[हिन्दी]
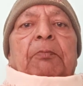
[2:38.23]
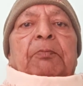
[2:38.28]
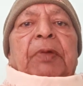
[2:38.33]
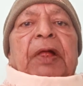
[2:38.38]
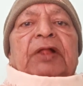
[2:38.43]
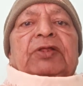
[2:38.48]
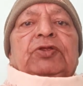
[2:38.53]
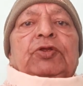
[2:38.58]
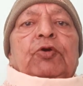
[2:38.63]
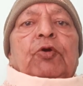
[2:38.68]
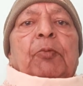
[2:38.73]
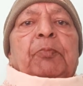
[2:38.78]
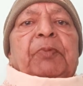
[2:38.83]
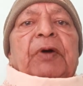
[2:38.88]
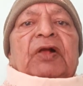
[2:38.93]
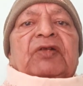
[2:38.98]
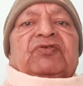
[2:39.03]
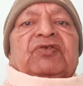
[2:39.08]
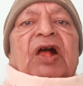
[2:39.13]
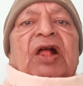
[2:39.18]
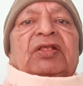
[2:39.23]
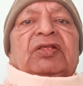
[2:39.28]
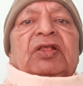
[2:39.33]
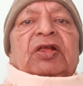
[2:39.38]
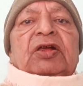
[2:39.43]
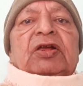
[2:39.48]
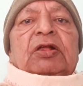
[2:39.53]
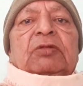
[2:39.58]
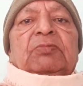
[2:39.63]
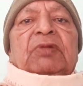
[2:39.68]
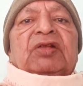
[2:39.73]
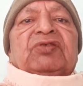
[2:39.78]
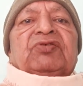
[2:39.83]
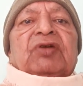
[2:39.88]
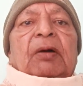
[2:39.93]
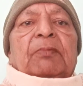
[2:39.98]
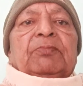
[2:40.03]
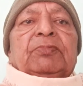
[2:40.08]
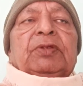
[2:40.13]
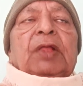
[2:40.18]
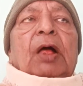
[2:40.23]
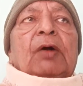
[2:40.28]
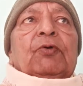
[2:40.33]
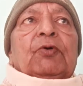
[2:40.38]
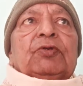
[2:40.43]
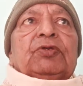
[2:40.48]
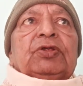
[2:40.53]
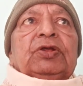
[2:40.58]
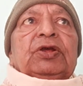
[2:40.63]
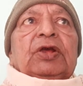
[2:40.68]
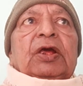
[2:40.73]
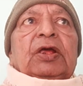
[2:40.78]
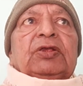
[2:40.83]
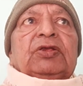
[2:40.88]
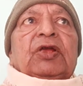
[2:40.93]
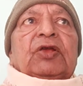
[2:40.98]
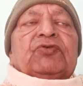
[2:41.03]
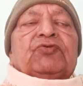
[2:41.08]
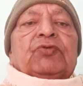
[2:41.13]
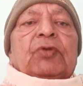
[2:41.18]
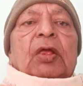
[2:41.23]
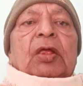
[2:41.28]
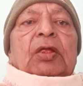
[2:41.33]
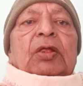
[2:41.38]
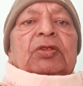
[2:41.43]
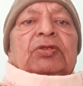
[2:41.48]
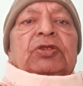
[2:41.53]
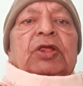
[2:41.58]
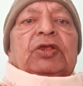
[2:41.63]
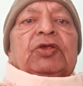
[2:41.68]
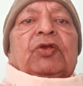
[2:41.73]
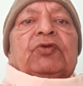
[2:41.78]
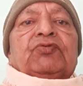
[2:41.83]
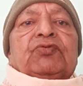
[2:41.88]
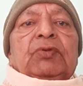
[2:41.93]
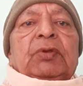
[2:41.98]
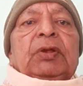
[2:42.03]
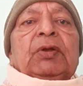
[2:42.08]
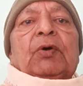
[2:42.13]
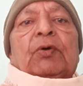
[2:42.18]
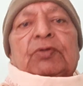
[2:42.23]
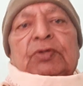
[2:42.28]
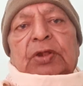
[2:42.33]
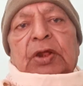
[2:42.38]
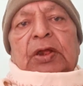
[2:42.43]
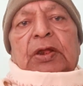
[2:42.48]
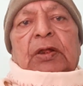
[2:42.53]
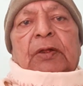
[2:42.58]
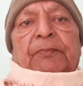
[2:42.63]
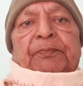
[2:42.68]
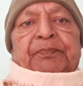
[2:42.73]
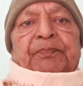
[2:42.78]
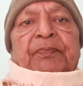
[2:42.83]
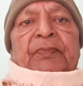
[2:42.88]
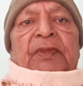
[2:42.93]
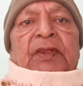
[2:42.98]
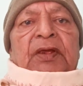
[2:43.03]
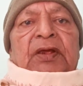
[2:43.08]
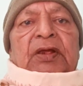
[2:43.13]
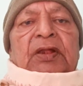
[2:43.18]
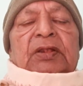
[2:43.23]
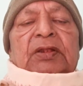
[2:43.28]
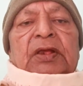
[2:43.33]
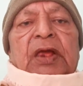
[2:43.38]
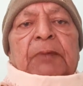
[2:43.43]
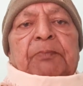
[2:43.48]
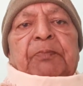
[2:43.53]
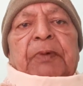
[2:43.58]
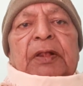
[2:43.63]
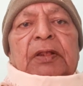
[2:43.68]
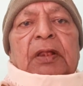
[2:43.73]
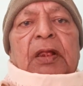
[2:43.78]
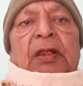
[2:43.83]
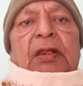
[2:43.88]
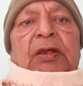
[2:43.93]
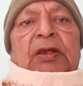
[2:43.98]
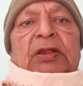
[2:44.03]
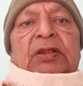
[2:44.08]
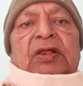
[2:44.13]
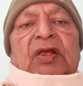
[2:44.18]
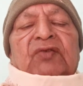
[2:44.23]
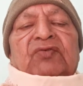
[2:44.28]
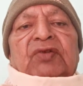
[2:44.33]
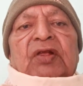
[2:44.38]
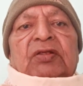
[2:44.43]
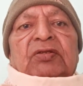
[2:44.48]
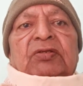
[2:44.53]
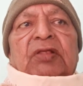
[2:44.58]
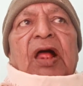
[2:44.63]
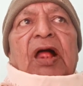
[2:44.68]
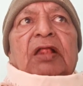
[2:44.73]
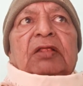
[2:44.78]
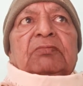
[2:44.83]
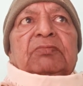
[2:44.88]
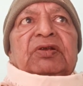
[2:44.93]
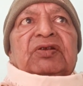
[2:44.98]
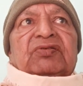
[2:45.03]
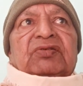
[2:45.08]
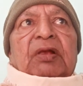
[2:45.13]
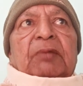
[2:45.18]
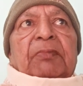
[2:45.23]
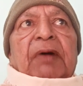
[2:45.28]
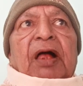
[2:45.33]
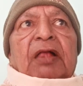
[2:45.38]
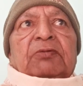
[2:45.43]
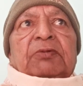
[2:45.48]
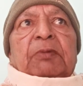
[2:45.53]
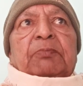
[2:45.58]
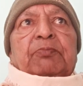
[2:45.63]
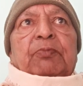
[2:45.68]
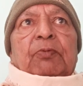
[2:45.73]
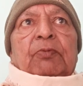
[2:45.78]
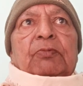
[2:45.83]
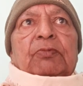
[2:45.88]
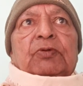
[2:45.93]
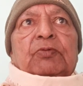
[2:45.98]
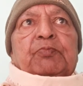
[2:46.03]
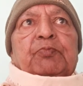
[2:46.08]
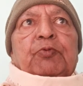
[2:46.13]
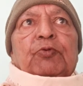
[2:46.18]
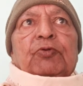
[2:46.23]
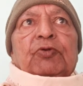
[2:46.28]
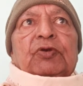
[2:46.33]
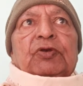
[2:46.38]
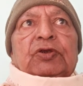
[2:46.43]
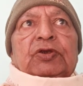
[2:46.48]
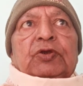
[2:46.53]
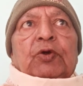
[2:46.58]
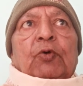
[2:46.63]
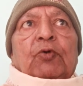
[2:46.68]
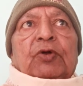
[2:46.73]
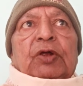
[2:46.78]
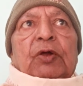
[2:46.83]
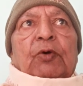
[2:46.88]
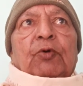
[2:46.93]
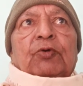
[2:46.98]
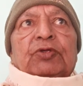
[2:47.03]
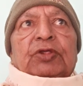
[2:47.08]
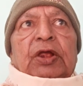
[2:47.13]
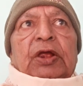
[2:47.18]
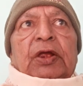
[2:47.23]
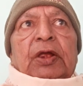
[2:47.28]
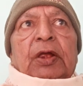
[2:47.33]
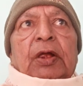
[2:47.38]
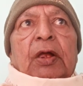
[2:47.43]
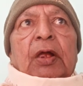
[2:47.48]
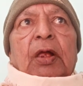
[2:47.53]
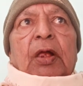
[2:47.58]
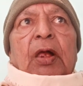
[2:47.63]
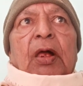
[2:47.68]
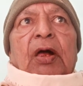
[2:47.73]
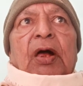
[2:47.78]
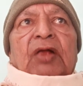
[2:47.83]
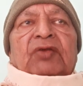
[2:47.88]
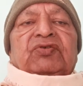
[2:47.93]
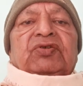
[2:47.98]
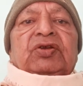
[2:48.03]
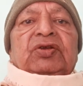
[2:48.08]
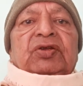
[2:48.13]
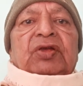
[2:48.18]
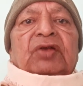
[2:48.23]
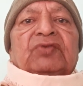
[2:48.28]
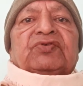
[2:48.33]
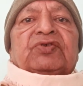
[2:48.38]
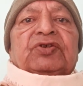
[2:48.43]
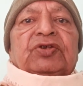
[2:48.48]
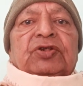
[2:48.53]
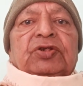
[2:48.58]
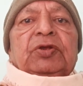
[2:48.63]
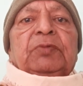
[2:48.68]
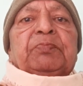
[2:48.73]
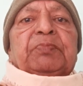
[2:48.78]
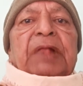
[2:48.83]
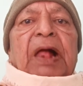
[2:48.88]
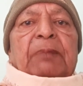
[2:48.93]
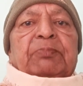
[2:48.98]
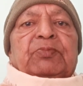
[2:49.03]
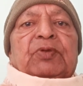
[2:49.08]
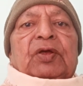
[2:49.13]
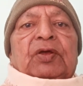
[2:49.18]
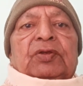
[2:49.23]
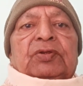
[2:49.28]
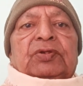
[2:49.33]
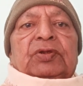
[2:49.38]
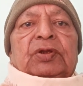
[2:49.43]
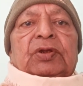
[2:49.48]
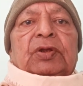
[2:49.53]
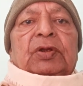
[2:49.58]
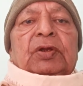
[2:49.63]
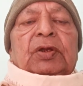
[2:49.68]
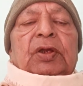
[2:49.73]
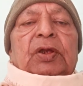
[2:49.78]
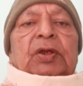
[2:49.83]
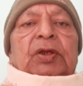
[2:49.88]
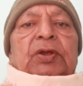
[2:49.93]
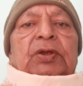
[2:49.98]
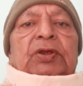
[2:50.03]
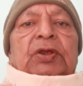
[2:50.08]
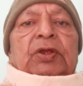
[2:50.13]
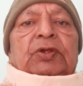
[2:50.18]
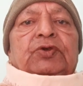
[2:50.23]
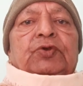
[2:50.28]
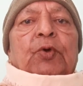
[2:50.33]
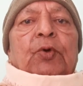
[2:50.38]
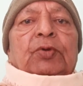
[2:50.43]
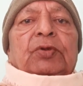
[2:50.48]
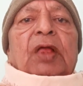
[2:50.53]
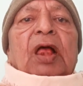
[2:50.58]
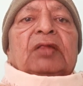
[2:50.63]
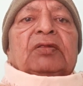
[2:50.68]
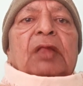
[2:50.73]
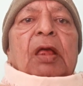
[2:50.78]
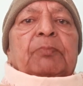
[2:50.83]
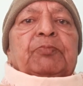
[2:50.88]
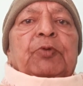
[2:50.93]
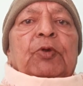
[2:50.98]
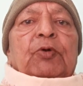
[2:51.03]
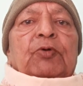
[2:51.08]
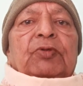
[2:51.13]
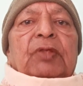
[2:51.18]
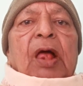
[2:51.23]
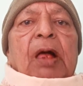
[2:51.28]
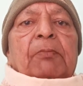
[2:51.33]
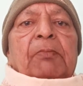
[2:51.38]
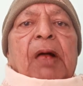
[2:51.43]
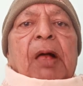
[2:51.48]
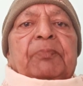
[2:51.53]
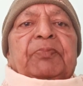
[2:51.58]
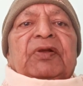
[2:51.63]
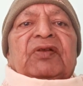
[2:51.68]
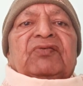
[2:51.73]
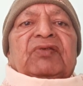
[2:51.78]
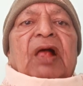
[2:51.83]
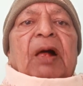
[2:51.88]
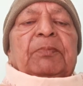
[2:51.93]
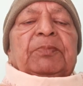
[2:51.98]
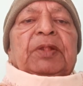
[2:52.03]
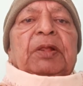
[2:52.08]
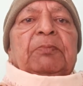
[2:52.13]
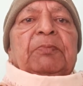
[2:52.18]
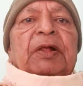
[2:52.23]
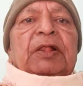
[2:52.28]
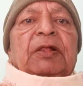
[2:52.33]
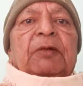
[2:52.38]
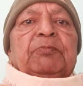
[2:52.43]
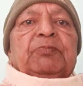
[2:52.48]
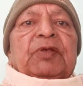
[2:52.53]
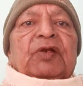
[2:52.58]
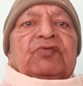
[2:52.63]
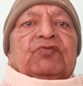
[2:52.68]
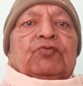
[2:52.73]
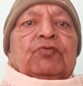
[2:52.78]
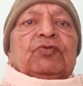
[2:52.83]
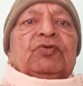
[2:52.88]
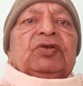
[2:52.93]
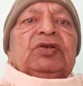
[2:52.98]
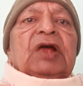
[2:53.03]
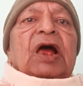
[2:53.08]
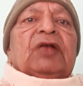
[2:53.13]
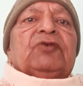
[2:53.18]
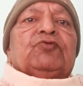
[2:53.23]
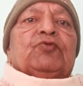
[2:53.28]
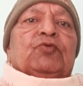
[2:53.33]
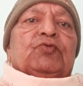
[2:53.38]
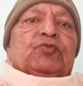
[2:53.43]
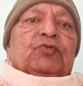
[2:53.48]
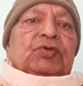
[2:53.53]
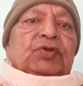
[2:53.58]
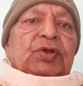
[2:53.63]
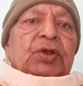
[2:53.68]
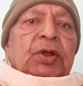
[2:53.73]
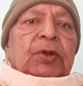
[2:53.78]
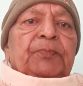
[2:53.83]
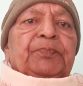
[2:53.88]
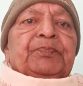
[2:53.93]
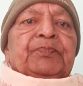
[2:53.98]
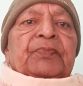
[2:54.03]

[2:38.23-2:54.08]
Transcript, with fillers: व्यक्ति को पहचानने की इनमें क्षमता होती है तेजस्वी होते हैं इनके पर इनके संतान भी समाज में पूर्ण योग्य होते हैं अच्छी यश कीर्ति प्राप्त करते हैं एक छोटा सा प्रोग्राम आपके सामने मैंने प्रस्तुत किया इसको सुनिए